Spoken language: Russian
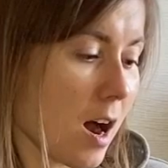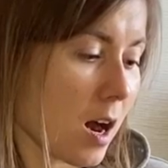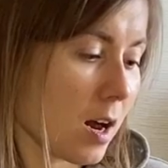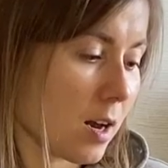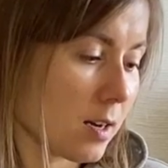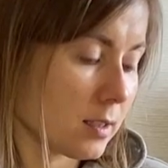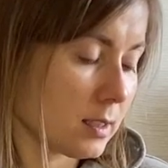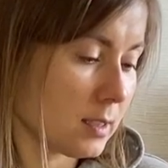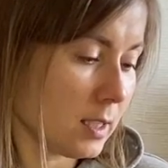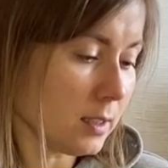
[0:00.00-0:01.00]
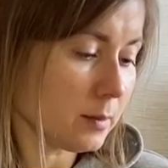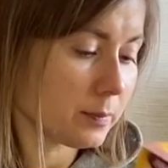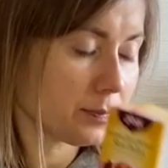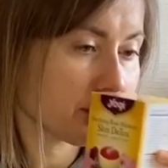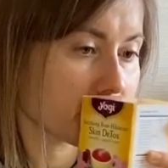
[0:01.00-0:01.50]
А здесь
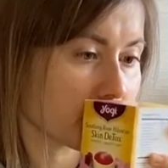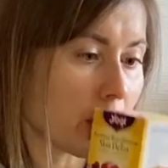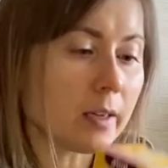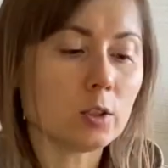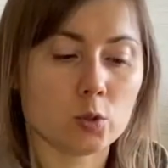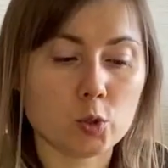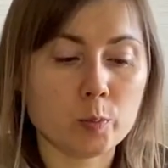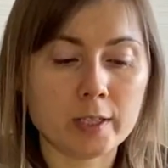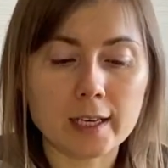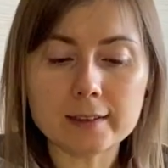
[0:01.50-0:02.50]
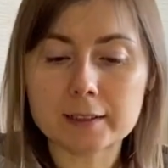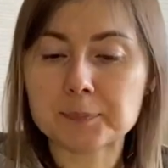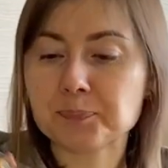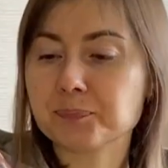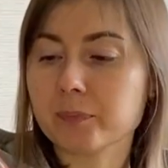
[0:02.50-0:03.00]
пахнет очень
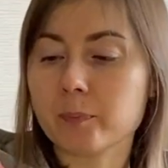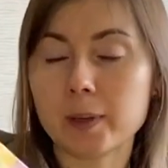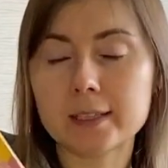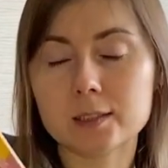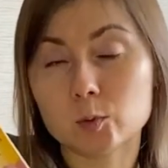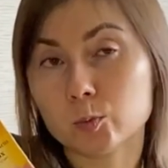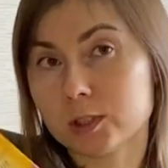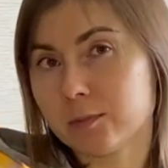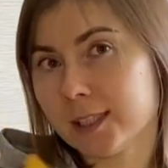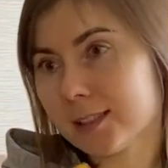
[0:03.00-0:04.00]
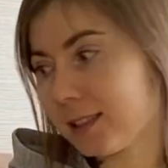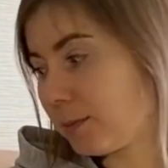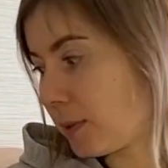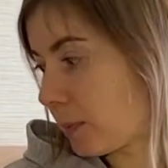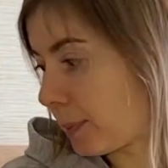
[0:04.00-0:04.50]
приятно. Поэтому будем тестить.
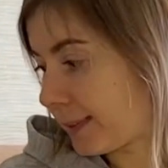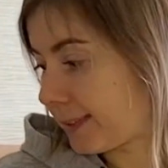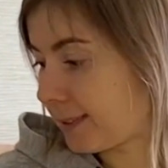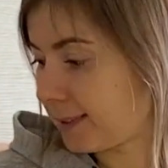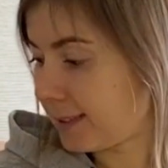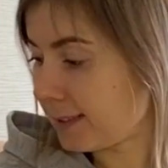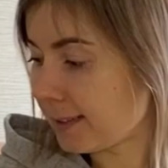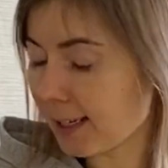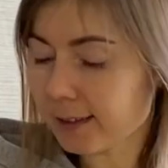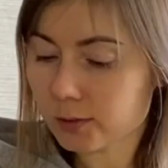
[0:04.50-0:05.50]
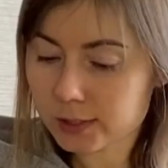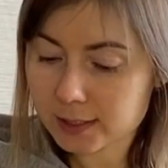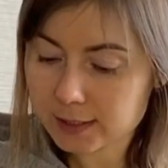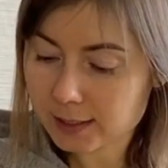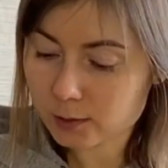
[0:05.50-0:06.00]
Меня попросила сестра его
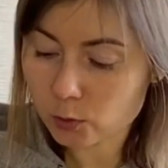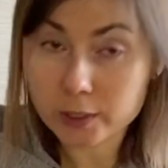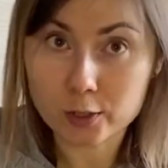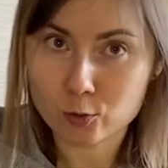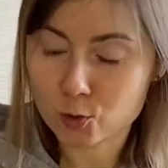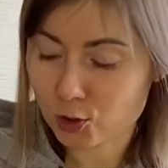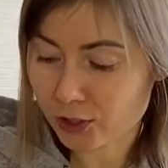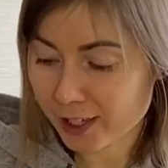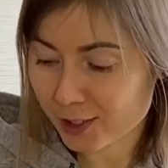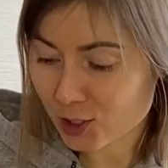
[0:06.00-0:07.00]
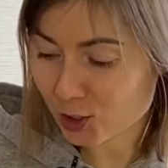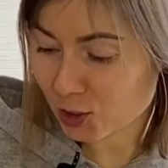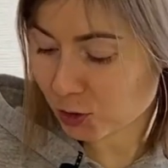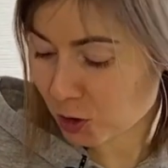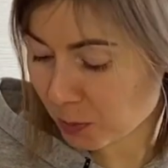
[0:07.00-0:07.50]
заказать, но я думаю, что я, конечно
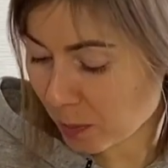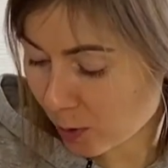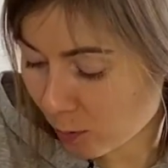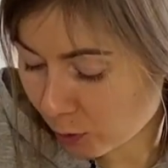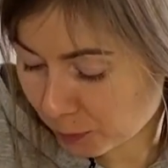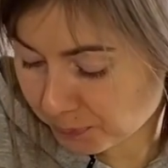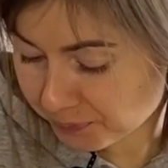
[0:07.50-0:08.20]
же, тоже попробую.